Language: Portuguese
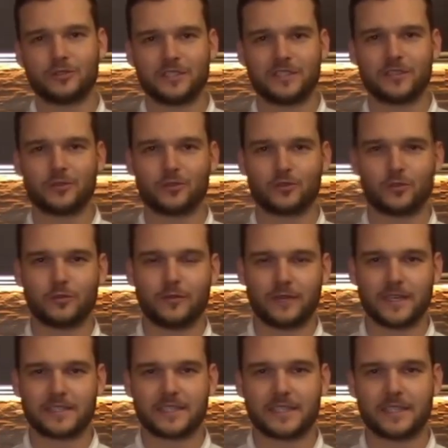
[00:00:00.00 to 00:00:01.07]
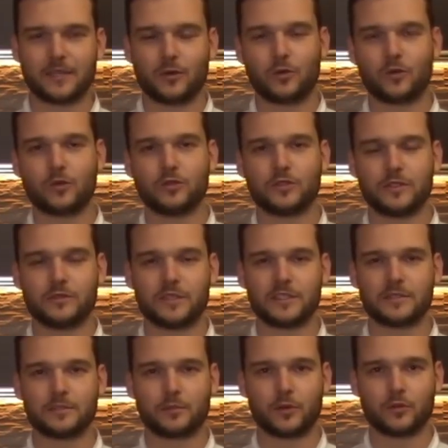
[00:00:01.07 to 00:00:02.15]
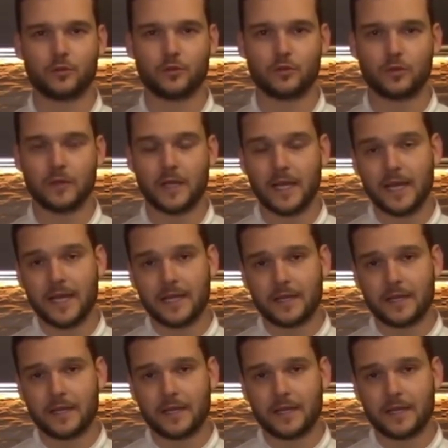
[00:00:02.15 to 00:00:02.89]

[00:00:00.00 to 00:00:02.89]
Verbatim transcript: onde se costuma fazer então o cultivo desse produto.